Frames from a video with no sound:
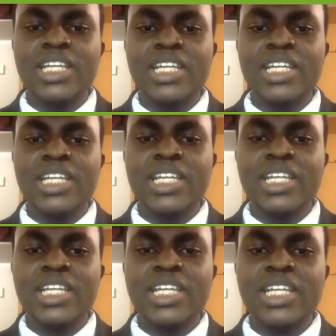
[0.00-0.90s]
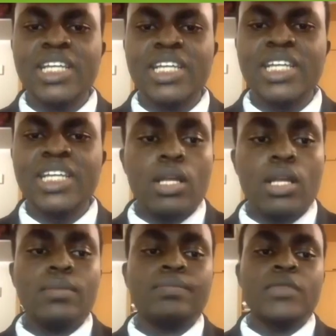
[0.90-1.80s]
電気は
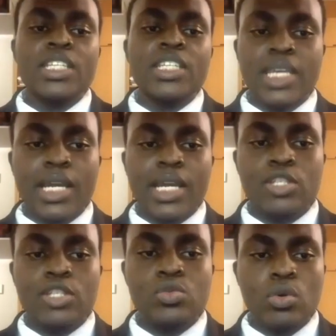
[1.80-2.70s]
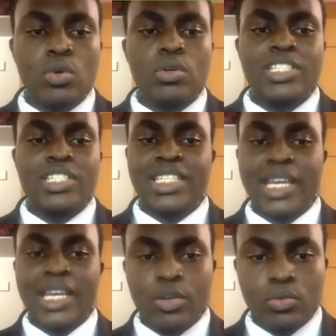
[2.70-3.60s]
生活を支える
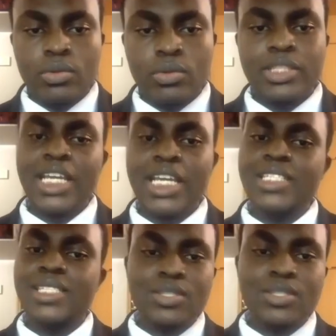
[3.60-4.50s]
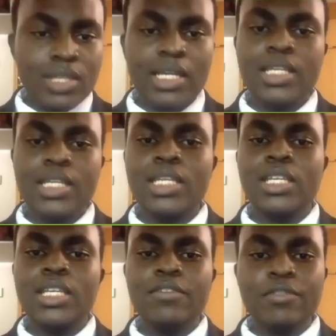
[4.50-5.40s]
大切な
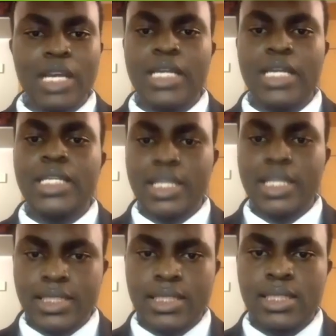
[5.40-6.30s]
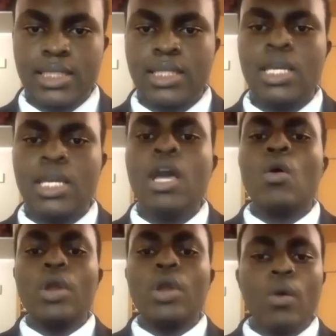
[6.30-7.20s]
インフラです。これは
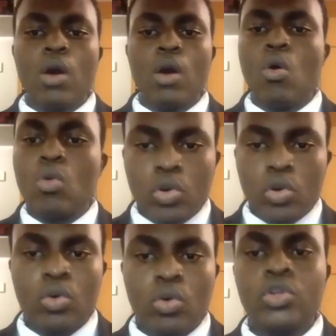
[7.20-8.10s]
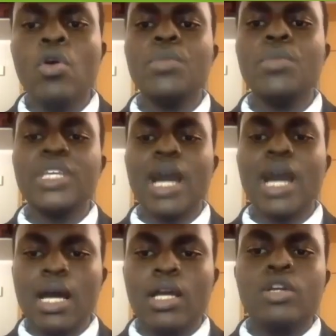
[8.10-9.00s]
多くの農民が
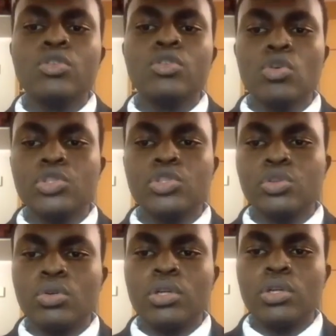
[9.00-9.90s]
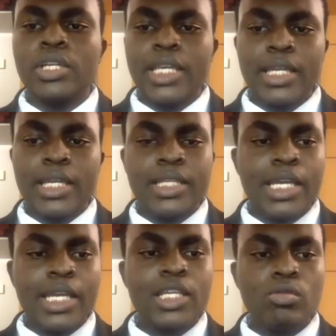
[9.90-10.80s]
農場で電気
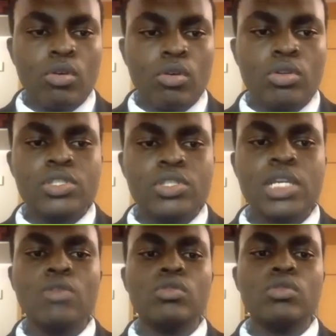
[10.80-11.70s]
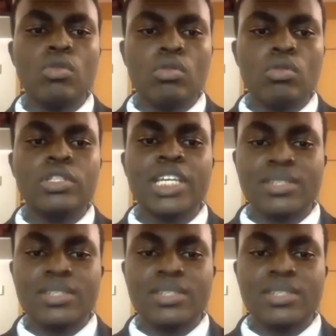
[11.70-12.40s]
を使うのを助け、